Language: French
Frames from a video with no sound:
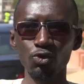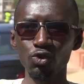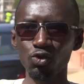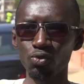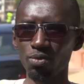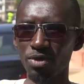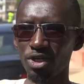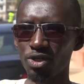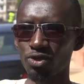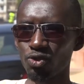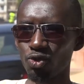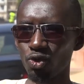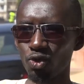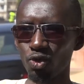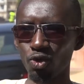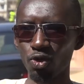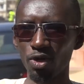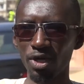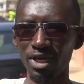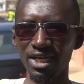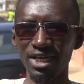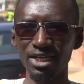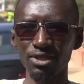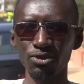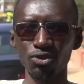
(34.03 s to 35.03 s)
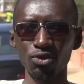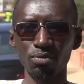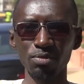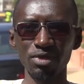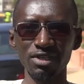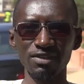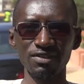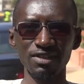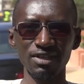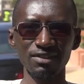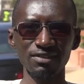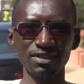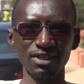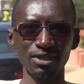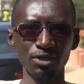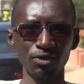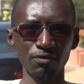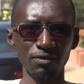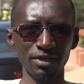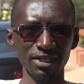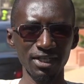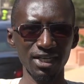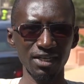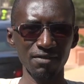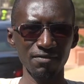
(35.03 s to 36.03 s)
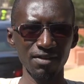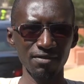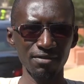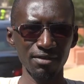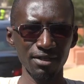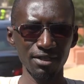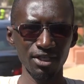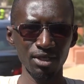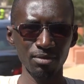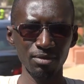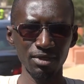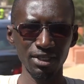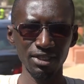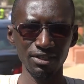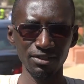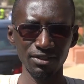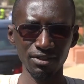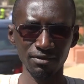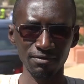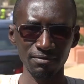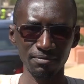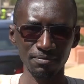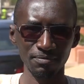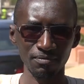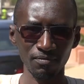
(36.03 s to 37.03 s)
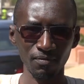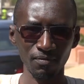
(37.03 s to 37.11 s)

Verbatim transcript: Ousmane Sonko à l'élection présidentielle du 24 février 2019.